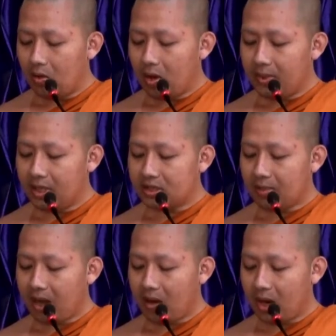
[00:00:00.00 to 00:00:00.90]
รวมถึงส
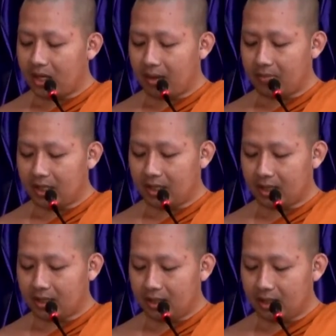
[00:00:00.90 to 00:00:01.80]
ภาวะธรรมที่
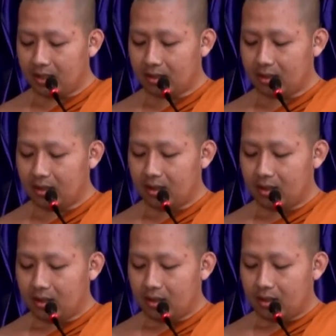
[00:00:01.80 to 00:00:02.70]
เกิดขึ้น
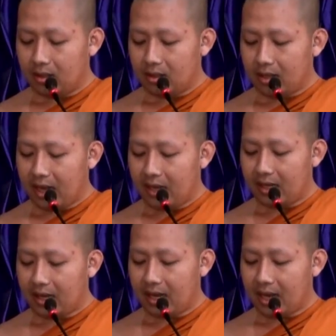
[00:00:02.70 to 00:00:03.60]
ใน
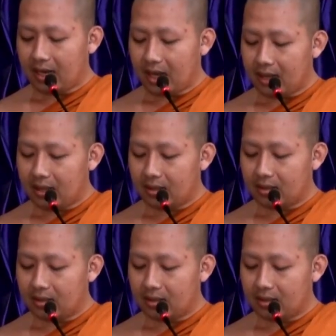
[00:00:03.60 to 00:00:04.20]
ขณะนั้น